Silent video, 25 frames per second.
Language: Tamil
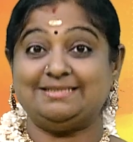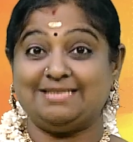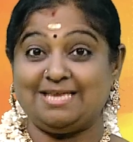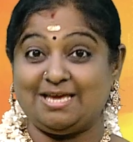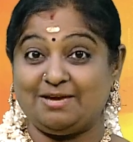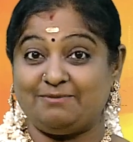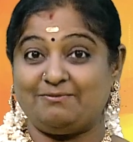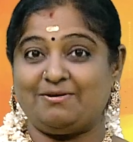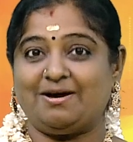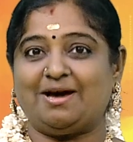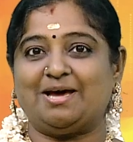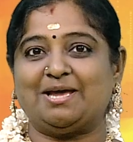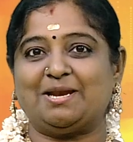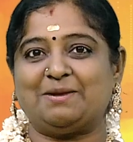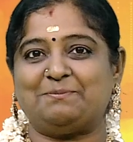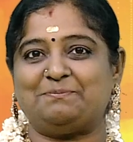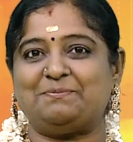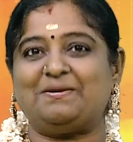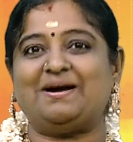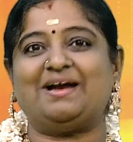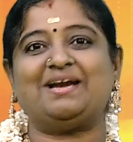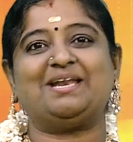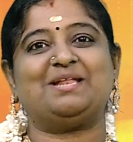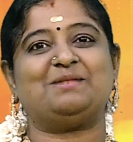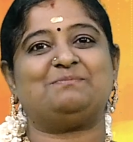தேவார
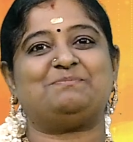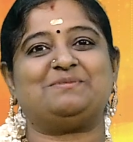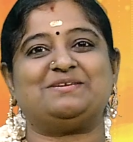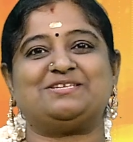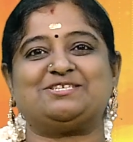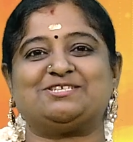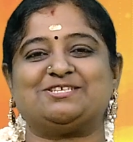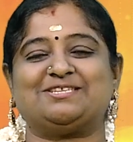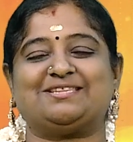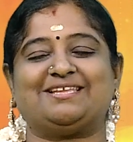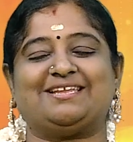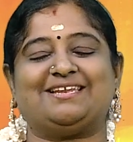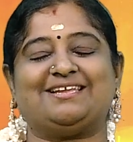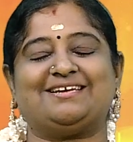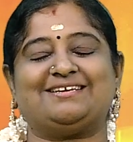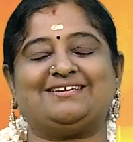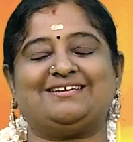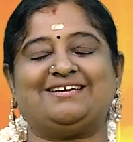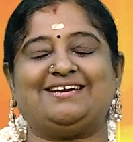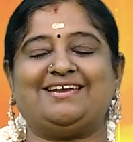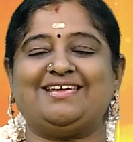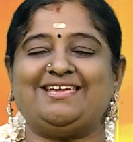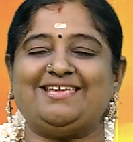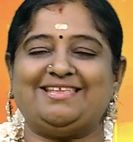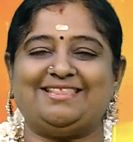பாடல் பெற்ற
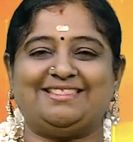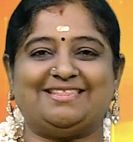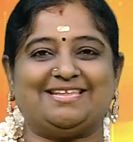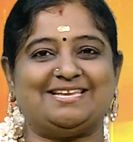தலங்களை